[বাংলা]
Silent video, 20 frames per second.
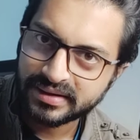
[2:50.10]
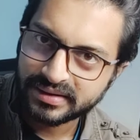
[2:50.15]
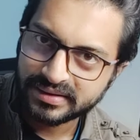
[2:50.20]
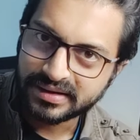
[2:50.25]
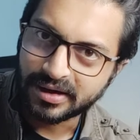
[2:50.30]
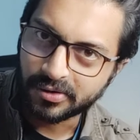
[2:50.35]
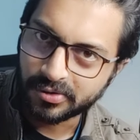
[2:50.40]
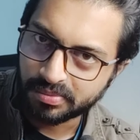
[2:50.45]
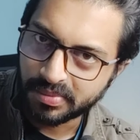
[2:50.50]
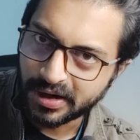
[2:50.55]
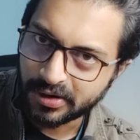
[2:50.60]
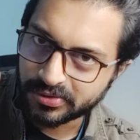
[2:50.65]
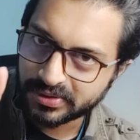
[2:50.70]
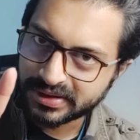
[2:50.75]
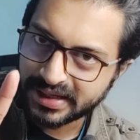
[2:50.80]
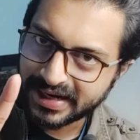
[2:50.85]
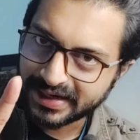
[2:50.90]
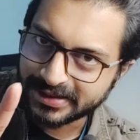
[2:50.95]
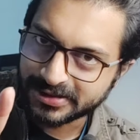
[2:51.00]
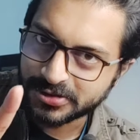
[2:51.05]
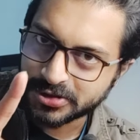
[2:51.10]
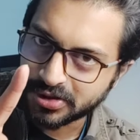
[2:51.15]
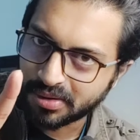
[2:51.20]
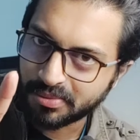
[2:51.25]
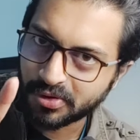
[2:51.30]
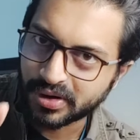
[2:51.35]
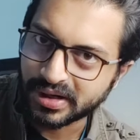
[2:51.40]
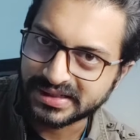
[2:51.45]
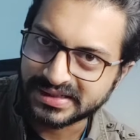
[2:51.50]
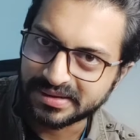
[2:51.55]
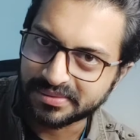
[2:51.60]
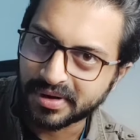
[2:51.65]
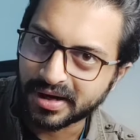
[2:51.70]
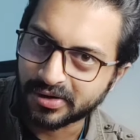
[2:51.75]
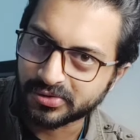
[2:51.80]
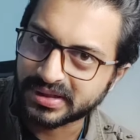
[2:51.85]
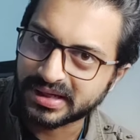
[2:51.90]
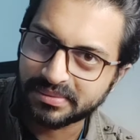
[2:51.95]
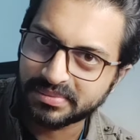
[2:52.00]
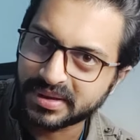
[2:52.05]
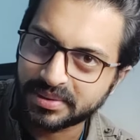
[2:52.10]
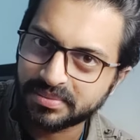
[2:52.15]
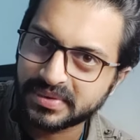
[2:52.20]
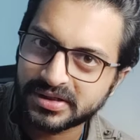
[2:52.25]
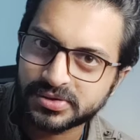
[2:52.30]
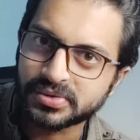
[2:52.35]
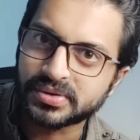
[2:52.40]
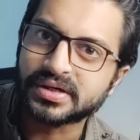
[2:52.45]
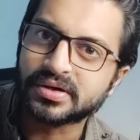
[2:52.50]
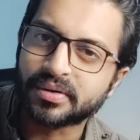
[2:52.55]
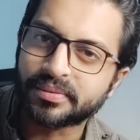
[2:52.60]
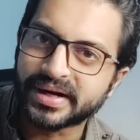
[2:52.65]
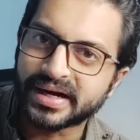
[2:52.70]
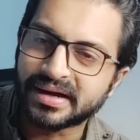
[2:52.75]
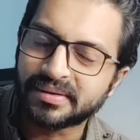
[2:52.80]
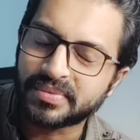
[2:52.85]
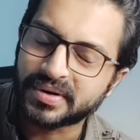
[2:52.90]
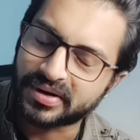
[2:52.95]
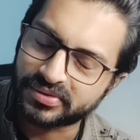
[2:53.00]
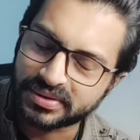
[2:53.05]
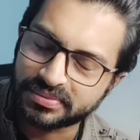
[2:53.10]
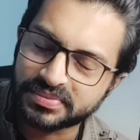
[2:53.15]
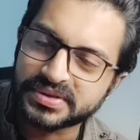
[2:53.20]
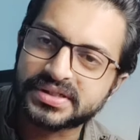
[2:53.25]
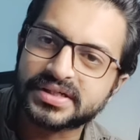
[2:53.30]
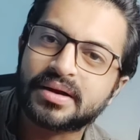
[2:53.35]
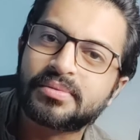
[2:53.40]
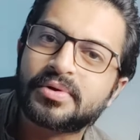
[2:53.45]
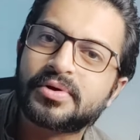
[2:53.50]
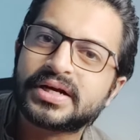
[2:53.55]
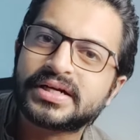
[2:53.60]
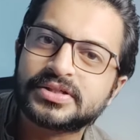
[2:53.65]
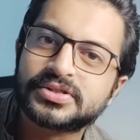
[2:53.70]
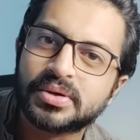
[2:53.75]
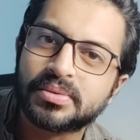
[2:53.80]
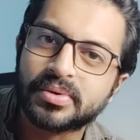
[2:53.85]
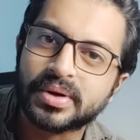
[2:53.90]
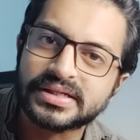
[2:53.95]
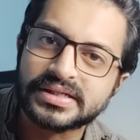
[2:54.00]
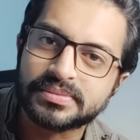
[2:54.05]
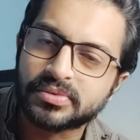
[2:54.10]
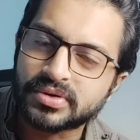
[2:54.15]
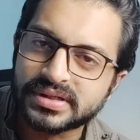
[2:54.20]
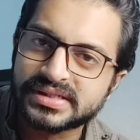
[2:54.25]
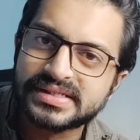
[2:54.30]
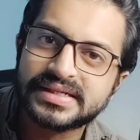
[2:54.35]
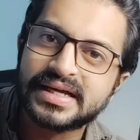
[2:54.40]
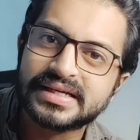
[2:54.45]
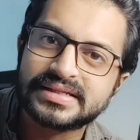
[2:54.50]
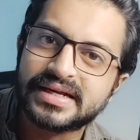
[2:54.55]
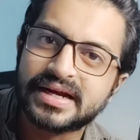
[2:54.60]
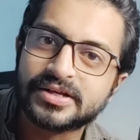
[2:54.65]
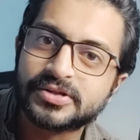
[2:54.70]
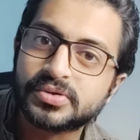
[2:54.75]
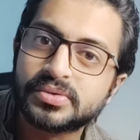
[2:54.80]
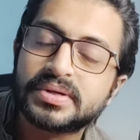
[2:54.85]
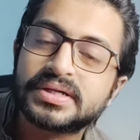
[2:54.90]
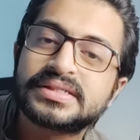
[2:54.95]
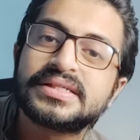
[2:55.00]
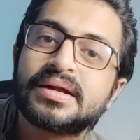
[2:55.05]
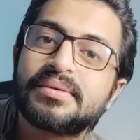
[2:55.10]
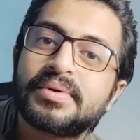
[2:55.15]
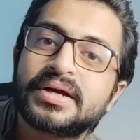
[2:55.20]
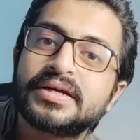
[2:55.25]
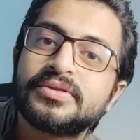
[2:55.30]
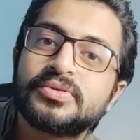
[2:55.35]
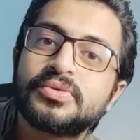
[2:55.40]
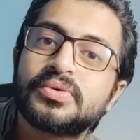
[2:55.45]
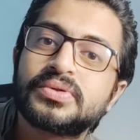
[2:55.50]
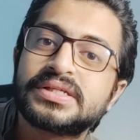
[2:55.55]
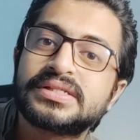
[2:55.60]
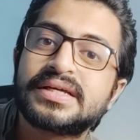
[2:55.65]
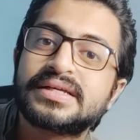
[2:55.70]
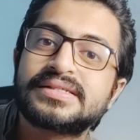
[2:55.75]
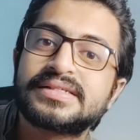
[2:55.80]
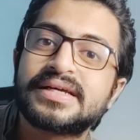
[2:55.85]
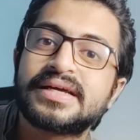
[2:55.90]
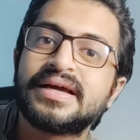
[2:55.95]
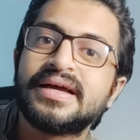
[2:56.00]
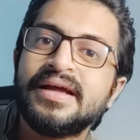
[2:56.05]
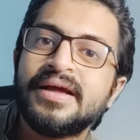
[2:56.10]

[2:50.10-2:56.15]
কারণ ভারতে একটা চমক আছে ভারতে এমনি এমনি শুটিং হবে না ভারতে বিশাল বড় একটা চমক আছে বলতেছি না যে রাজকুমার সিনেমা কিন্তু হতে যাচ্ছে